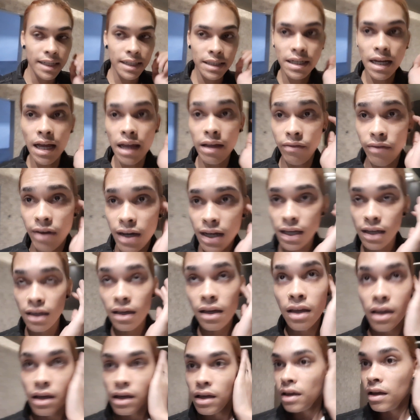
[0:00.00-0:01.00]
deixar e vai
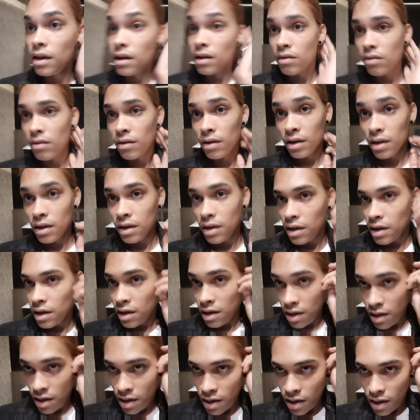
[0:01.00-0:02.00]

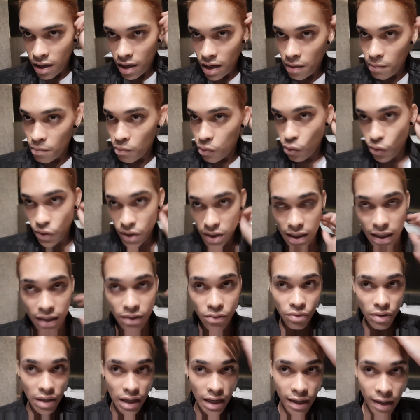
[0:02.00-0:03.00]
em busca
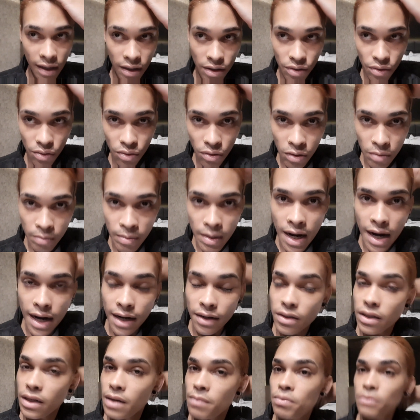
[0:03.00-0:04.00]
do cliente do
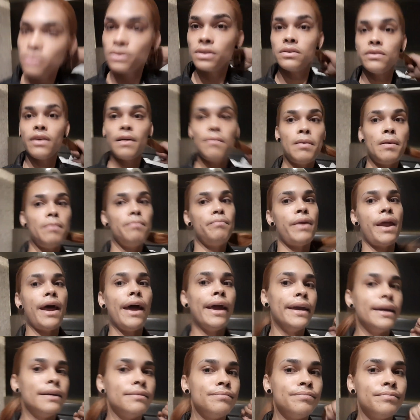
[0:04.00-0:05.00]
Roberto e depois nós vai pra
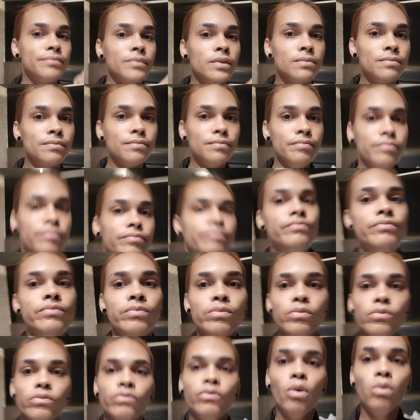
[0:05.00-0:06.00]
praia.
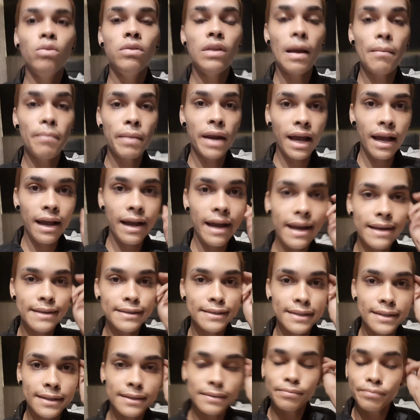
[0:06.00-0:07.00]
Voltar pra
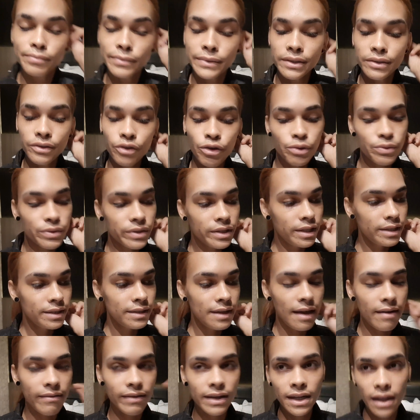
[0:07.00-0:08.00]
casa. Se Deus
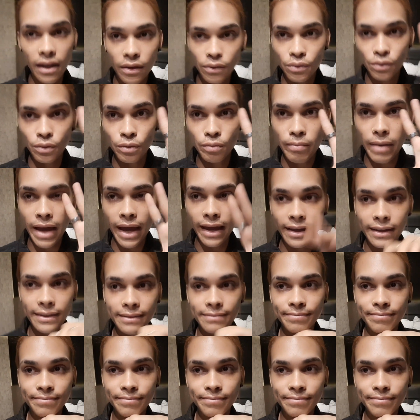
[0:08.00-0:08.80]
quiser, vai dar tudo bem.